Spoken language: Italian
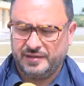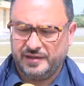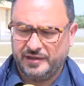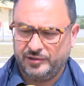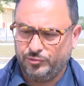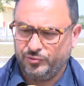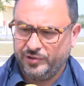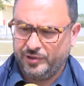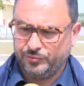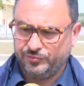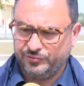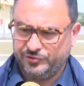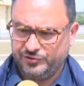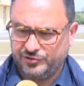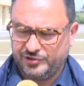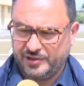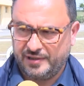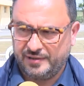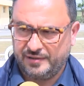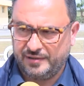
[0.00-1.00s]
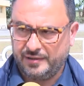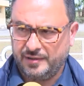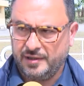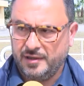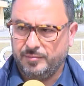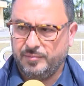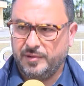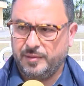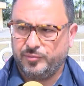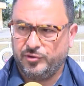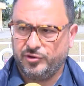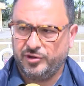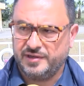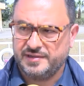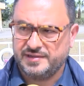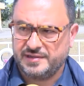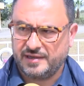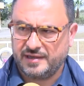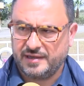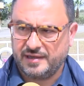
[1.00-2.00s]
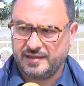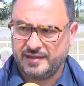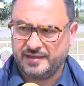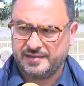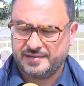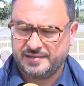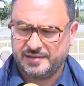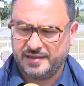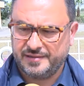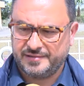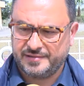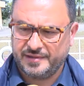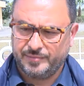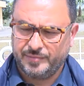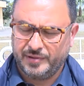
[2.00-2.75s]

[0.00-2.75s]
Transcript: dai 2 ai 11 anni, ma poi sarà esteso ai,